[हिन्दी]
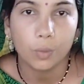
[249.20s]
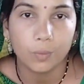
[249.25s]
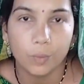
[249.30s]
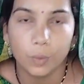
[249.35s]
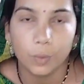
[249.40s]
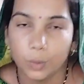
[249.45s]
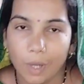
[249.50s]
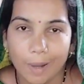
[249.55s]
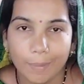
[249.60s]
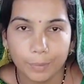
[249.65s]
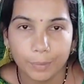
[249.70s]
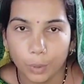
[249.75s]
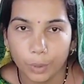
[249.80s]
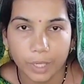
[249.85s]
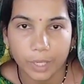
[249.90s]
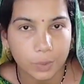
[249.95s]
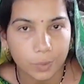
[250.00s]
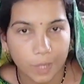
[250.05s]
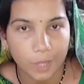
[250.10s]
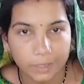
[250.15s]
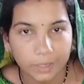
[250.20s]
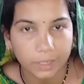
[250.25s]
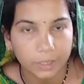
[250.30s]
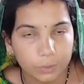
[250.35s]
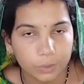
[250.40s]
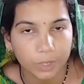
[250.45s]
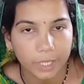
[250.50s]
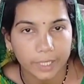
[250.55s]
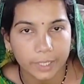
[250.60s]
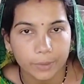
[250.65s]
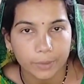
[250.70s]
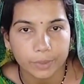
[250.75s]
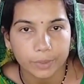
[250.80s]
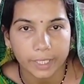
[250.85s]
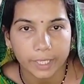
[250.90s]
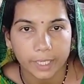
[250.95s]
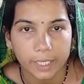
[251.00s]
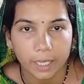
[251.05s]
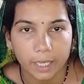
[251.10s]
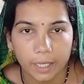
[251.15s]
वो तो आप थोड़ा स्वाद अनुसार ही उसे
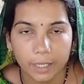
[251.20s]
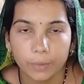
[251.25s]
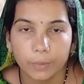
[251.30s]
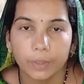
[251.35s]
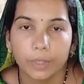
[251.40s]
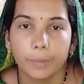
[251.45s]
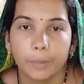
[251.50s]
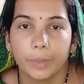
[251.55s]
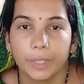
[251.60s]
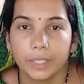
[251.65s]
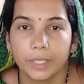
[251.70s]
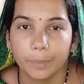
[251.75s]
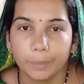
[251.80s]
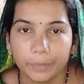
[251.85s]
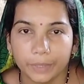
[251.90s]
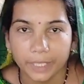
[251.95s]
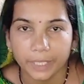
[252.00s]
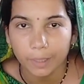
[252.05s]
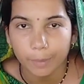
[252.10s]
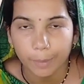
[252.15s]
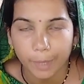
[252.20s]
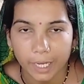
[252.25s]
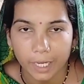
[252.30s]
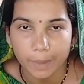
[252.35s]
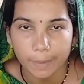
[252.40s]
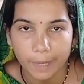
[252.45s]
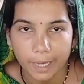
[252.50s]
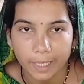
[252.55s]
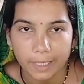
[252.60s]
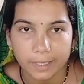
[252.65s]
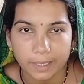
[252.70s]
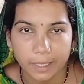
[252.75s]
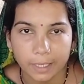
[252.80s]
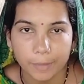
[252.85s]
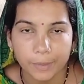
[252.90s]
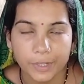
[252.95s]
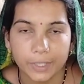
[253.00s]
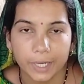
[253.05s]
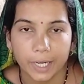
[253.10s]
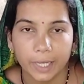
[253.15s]
खिला रहे होंगे पर जब तीन महीने बाद से हम
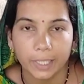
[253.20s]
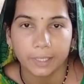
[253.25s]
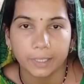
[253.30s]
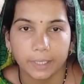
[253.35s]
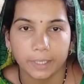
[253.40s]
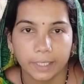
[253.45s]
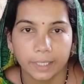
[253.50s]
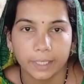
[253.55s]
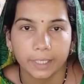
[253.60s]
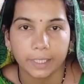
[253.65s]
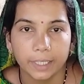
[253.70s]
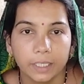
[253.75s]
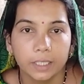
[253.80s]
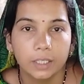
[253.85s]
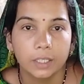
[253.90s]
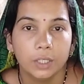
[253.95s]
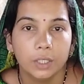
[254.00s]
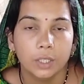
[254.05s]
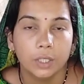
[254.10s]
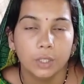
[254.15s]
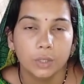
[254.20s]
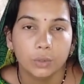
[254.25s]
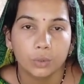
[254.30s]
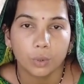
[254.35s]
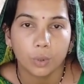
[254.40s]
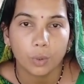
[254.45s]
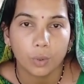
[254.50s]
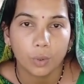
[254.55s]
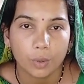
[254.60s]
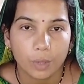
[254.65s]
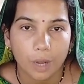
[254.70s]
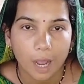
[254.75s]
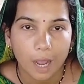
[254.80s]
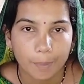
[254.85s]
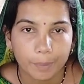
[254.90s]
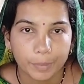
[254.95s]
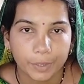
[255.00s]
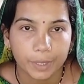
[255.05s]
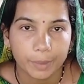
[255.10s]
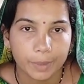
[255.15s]
स्टार्ट करेंगे तो
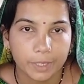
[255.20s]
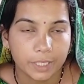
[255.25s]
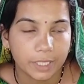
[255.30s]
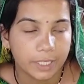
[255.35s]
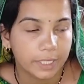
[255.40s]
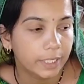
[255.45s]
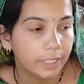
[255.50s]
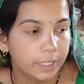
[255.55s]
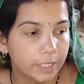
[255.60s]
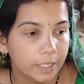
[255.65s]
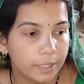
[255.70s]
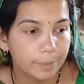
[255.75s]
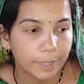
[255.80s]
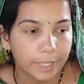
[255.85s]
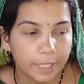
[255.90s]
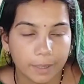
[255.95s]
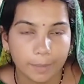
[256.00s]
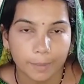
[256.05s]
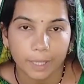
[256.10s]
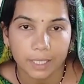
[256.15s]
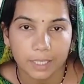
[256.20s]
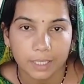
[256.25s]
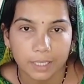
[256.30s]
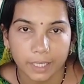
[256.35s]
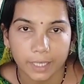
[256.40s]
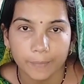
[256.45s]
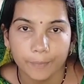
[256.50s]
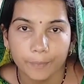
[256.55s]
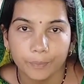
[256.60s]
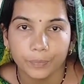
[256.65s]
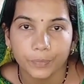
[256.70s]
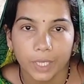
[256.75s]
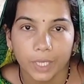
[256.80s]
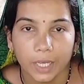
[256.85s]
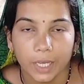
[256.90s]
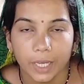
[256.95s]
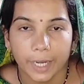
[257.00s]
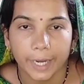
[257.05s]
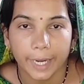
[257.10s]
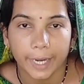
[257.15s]
आपकी बछड़ी तीन महीने बाद से
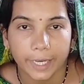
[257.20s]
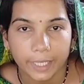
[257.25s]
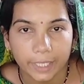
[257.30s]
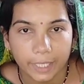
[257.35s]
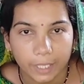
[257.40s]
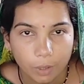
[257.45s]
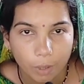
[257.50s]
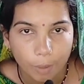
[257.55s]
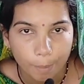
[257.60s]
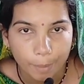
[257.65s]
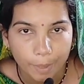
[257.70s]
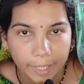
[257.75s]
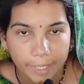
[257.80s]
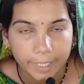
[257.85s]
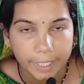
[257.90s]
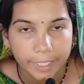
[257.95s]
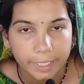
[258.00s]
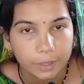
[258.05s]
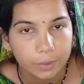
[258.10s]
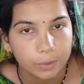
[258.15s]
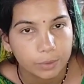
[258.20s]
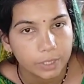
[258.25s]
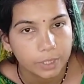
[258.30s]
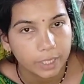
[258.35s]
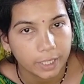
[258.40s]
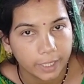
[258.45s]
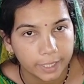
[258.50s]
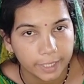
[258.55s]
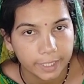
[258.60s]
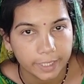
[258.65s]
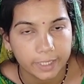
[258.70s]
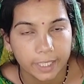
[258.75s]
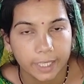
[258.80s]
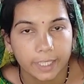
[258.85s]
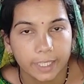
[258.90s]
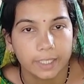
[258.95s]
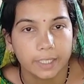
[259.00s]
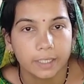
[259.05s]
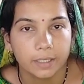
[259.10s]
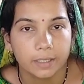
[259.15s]
एक किलो पर डे की उसे खली
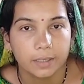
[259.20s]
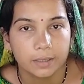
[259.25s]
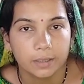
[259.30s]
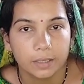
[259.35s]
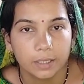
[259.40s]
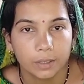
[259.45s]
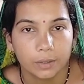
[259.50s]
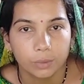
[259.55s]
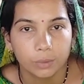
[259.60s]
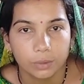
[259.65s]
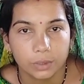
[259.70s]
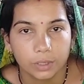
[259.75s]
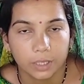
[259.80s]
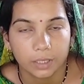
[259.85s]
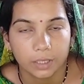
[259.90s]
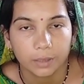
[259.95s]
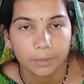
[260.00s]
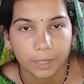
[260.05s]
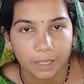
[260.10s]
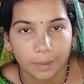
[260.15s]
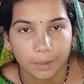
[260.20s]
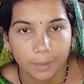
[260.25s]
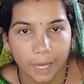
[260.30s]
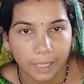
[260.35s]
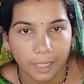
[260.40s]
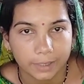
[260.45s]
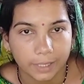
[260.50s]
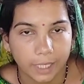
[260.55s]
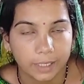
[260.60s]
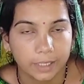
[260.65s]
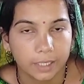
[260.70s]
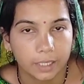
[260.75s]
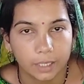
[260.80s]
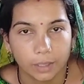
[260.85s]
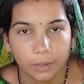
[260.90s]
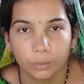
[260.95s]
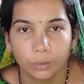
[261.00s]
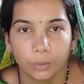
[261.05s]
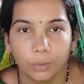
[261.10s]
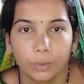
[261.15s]
चाहिए ज़रूर से मतलब आधा आधा
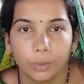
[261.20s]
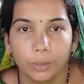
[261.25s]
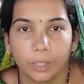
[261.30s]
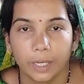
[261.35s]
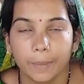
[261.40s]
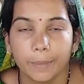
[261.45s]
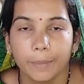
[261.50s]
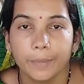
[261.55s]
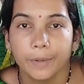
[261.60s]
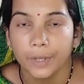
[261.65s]
किलो दोनों टाइम